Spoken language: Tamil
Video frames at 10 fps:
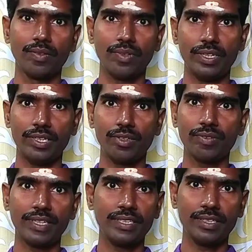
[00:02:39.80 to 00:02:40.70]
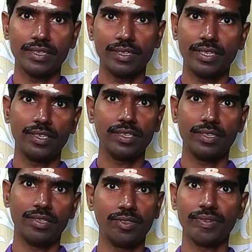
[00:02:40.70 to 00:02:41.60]
ஒரு இருபது வயது அல்லது
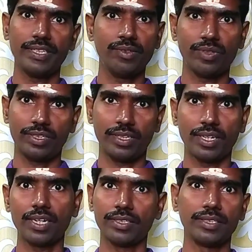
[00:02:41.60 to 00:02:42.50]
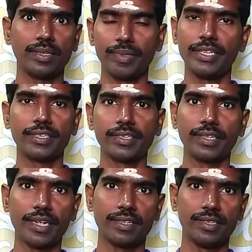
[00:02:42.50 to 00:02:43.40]
இருபது வயது ஒருத்தருக்கு ஆகுது அப்படின்னு
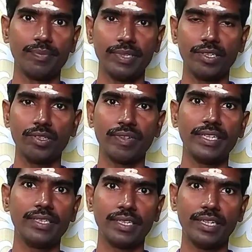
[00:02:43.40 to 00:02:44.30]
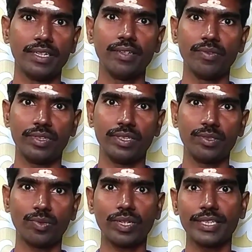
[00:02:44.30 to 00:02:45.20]
எடுத்துக்கங்களேன் இப்போ இருபது வயதுல
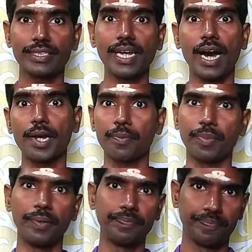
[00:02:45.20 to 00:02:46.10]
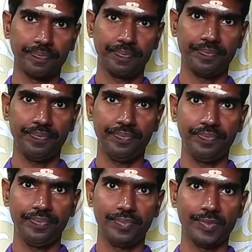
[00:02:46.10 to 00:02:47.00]
ஒருத்தர் சுக்கரதசா ஆரம்பம்
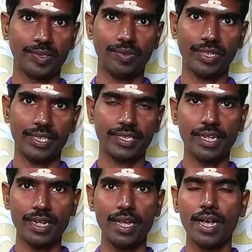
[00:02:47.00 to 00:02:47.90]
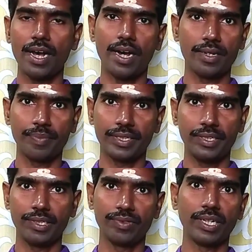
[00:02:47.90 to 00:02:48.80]
சுக்கரதசா
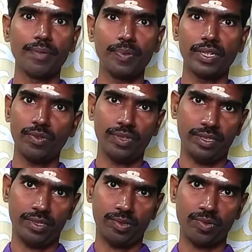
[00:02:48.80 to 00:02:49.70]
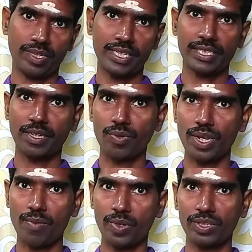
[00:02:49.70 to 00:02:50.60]
ஆரம்பிக்குது இருபது அப்போது அவர்
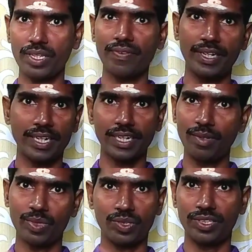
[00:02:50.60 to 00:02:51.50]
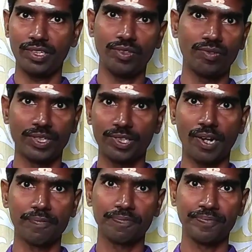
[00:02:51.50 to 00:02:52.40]
சுக்கரதசாவுடைய மொத்த வருடங்கள் மொத்தம் இருபது வருஷம்